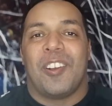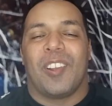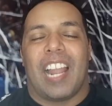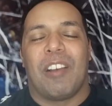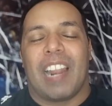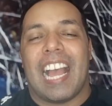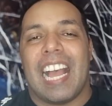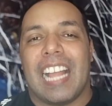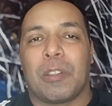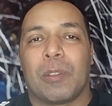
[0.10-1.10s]
Olá,
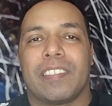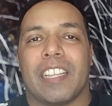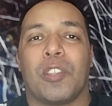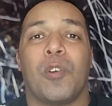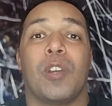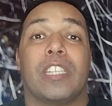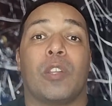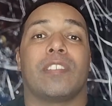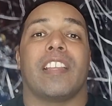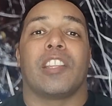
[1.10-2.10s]
olá, torcedor e
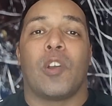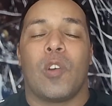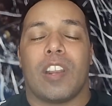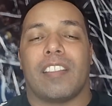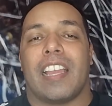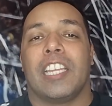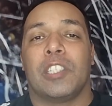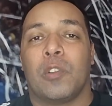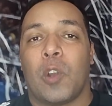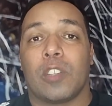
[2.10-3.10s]
torcedoras aí
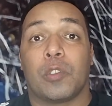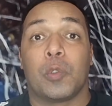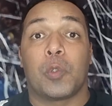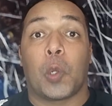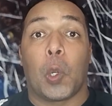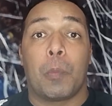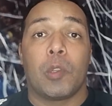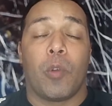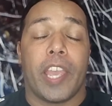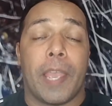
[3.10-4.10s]
do nosso Clube
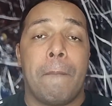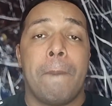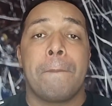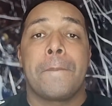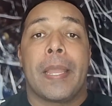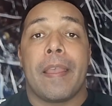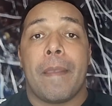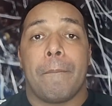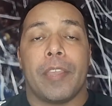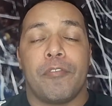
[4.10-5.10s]
do Remo.
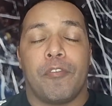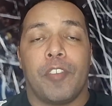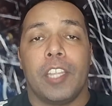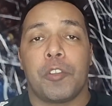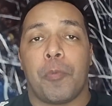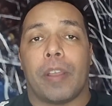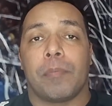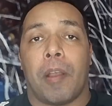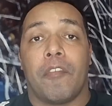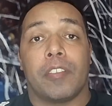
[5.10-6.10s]
Bem-vindos mais
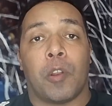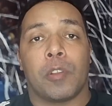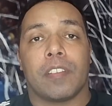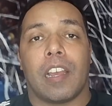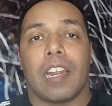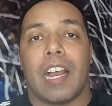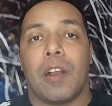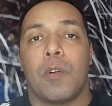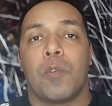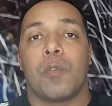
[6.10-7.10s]
uma vez ao nosso
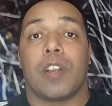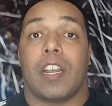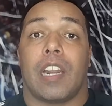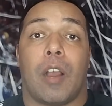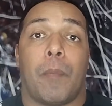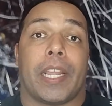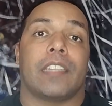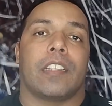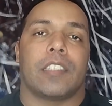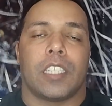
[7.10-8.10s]
canal, canal para quem
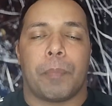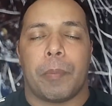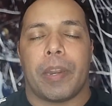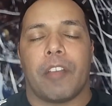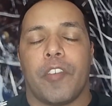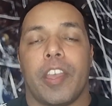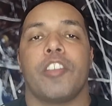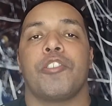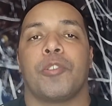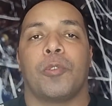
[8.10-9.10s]
está entrando pela primeira
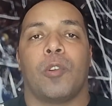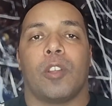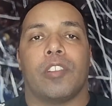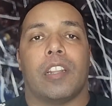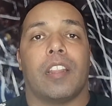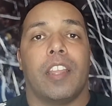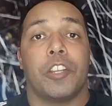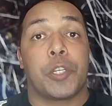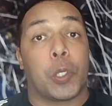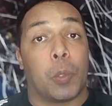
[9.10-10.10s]
vez, tudo nosso manda
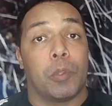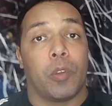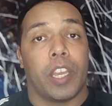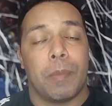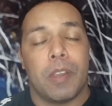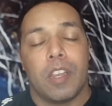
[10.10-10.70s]
deles, Clube do Remo.